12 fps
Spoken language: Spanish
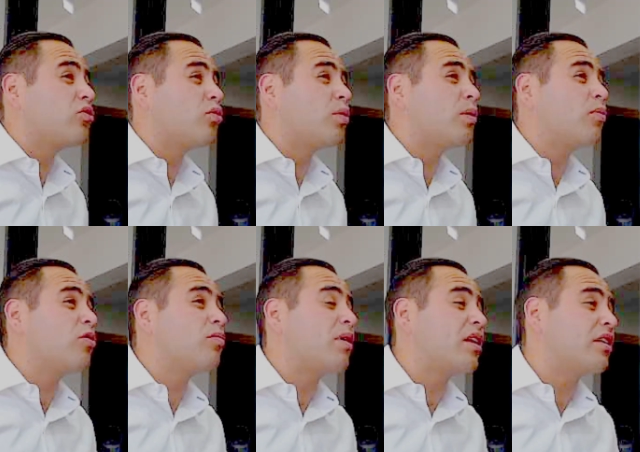tuvimos
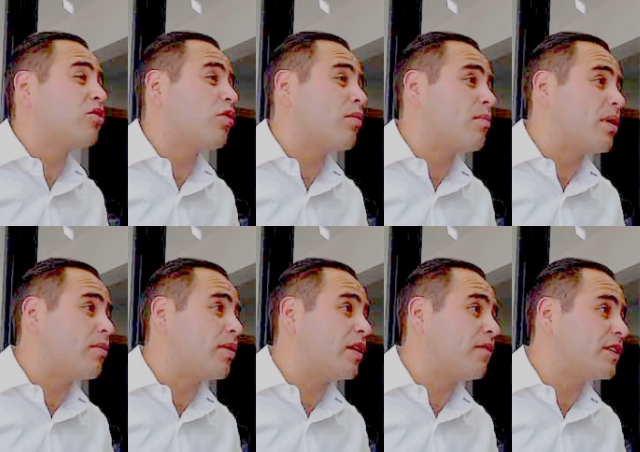más de 9 mil
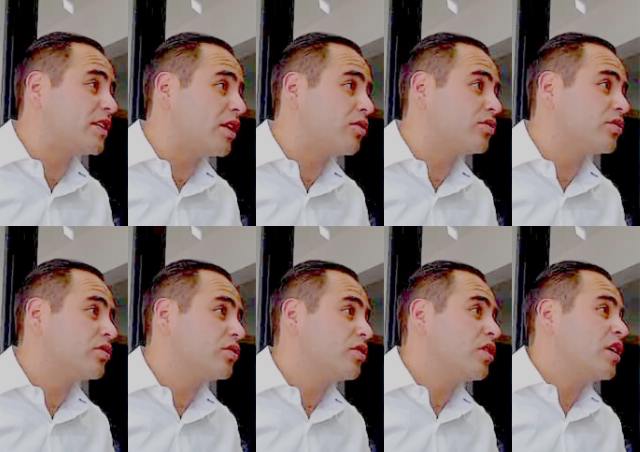beneficiarios
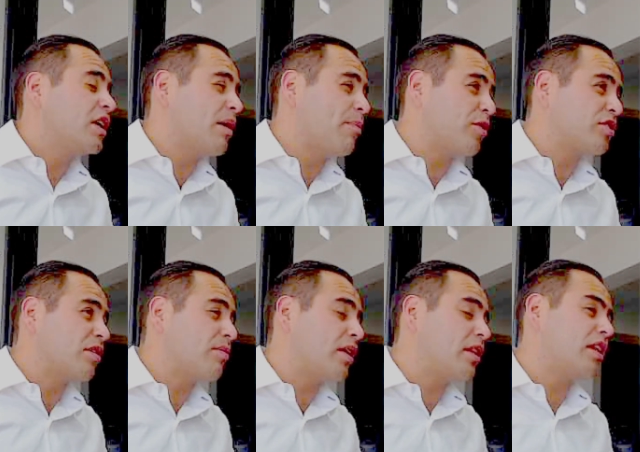y
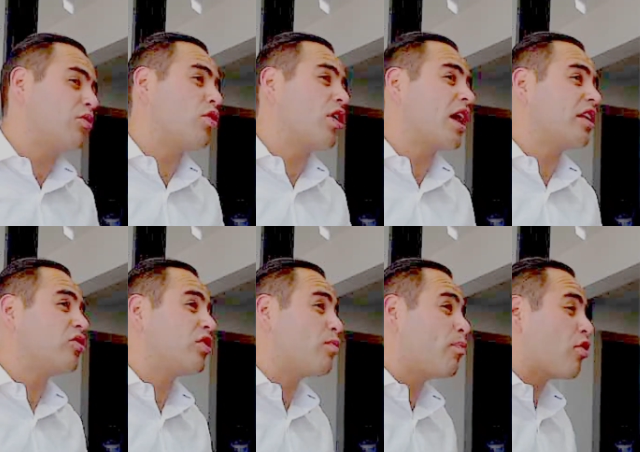aproximadamente un gasto
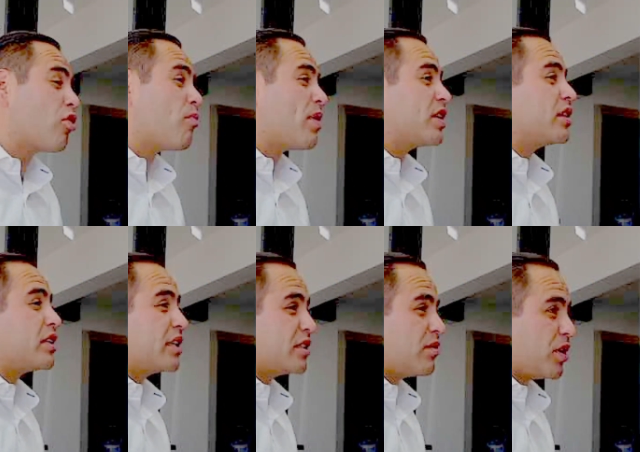de un poco más de
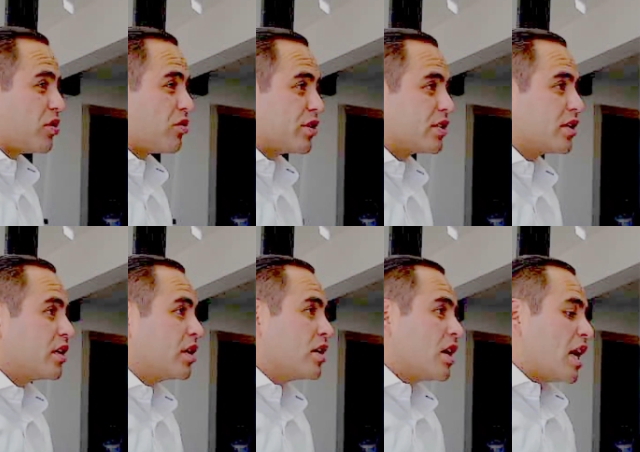13 millones.
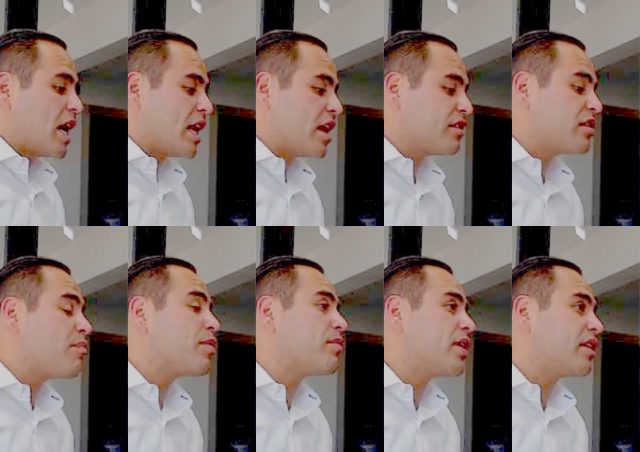En esta
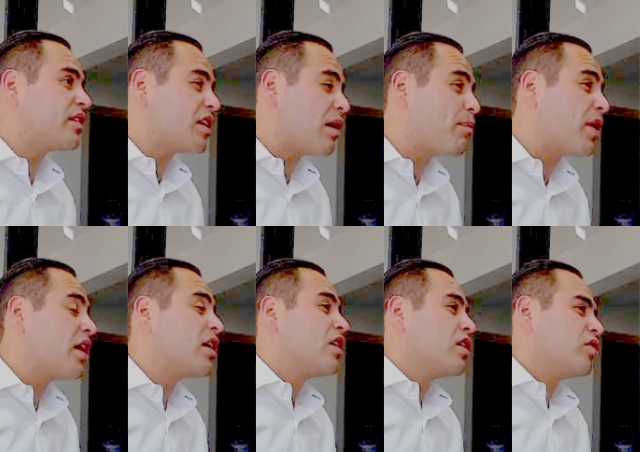primera etapa,
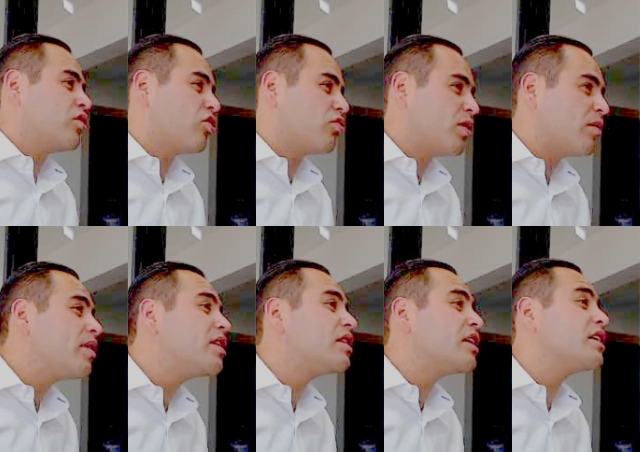
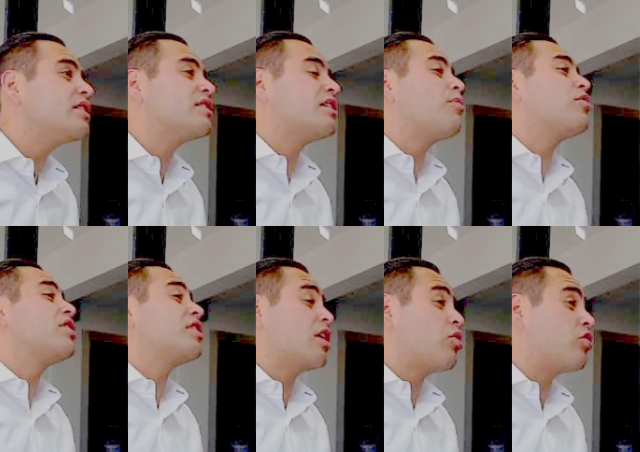2023, estamos
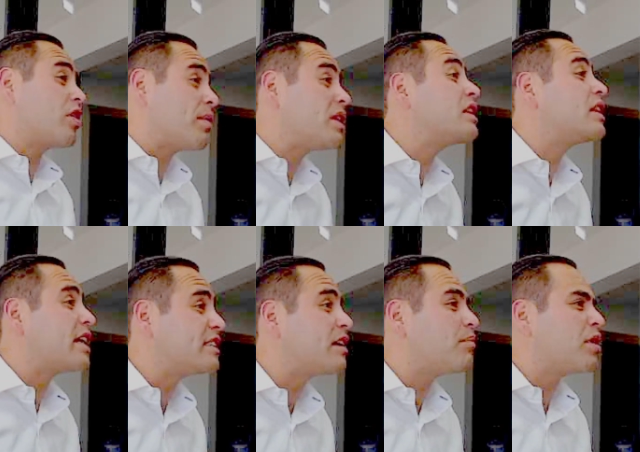destinando también
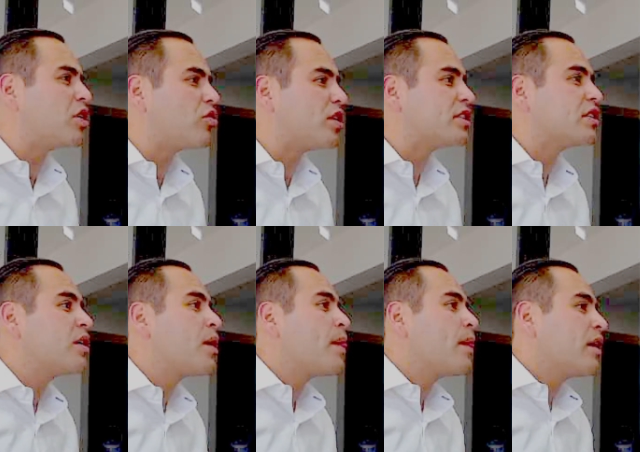13 millones.
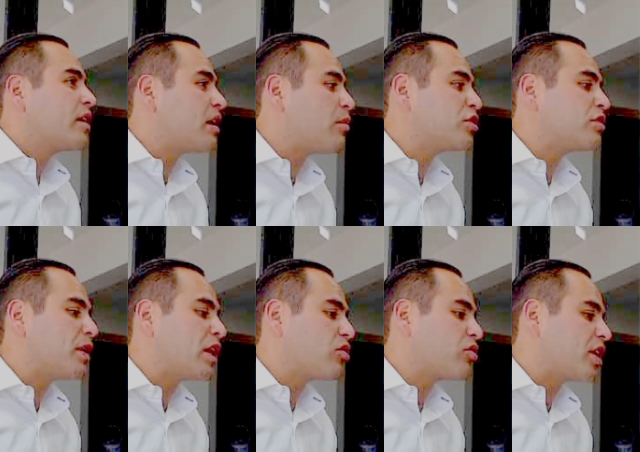Estamos
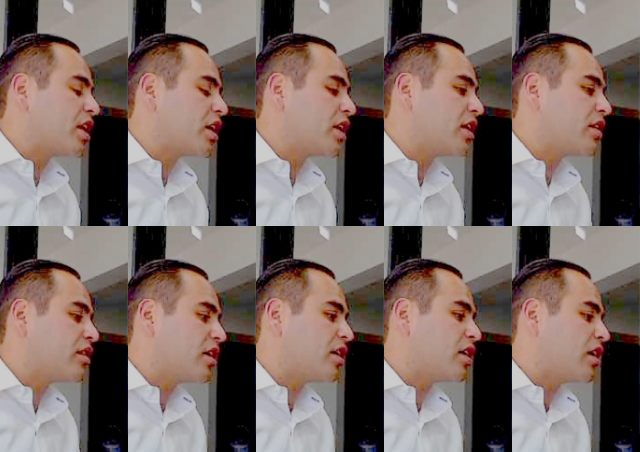esperando que lleguen
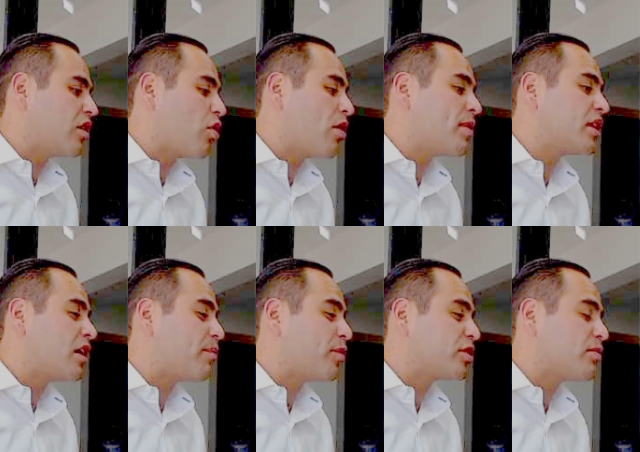este, igualmente
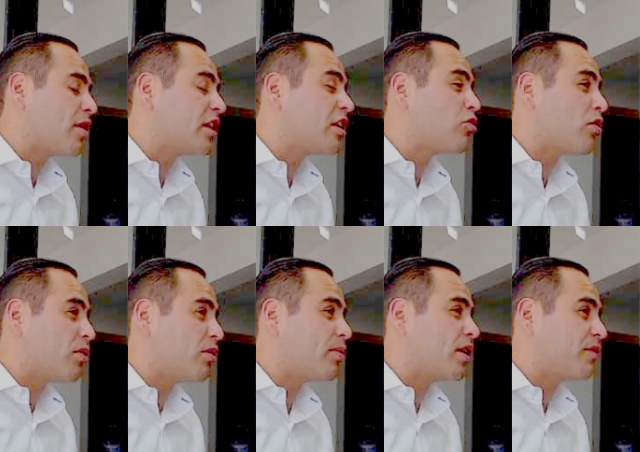aproximadamente 9
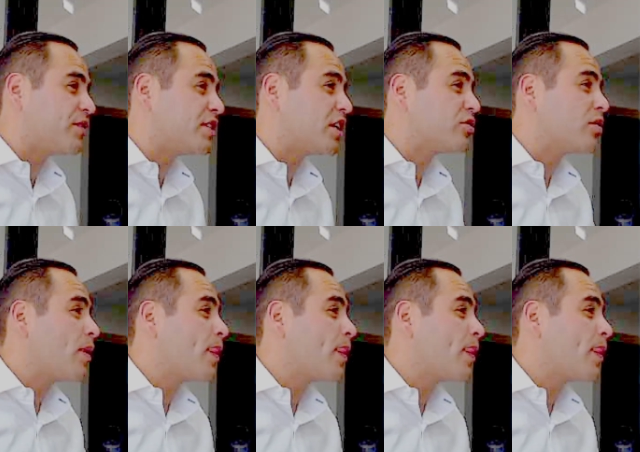mil beneficiarios.